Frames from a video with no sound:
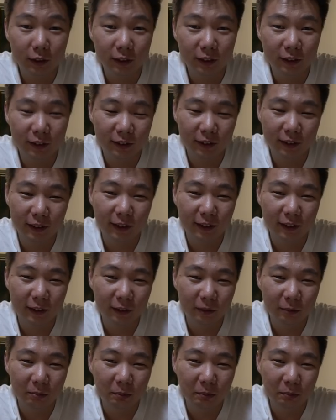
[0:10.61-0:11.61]
И
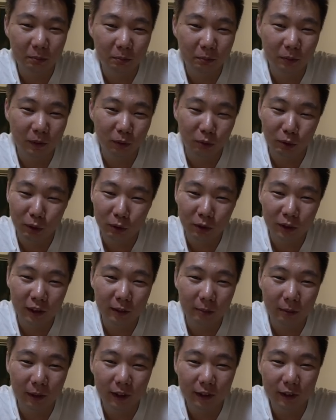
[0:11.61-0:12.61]
это
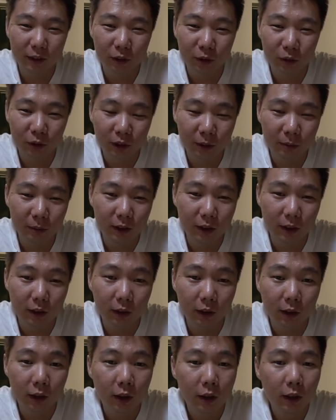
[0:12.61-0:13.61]
довольно-таки приятно, но
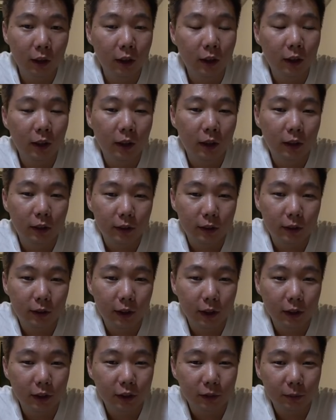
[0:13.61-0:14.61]
утомительно. И
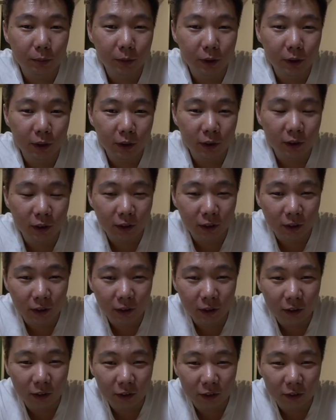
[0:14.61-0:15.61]
также мне
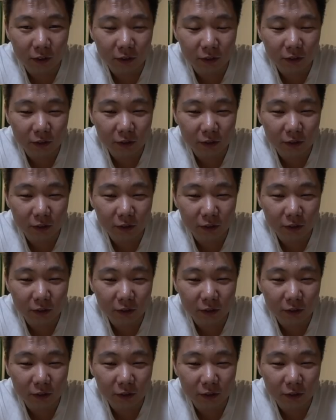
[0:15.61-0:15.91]
э,